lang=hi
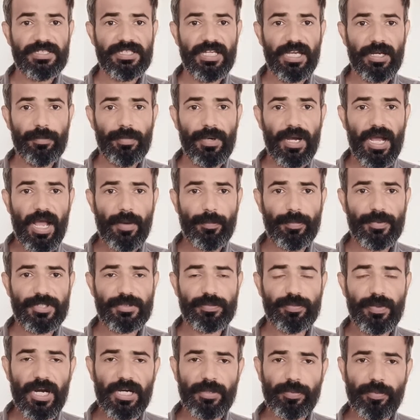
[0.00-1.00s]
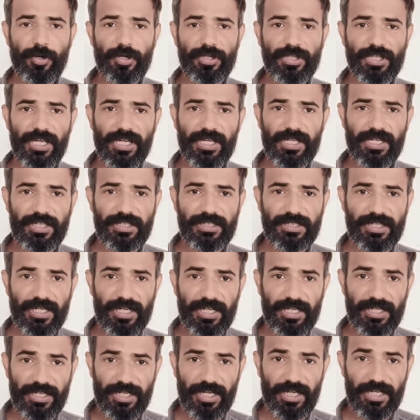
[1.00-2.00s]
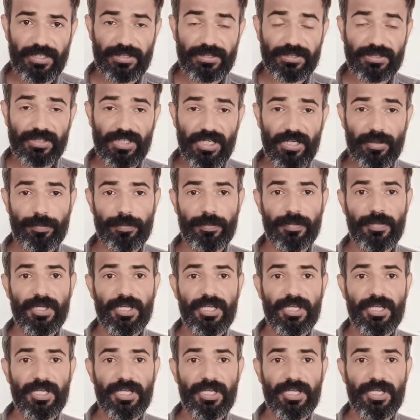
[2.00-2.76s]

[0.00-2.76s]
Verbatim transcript: जब आप स्मार्टफोन की खरीद करेंगे तब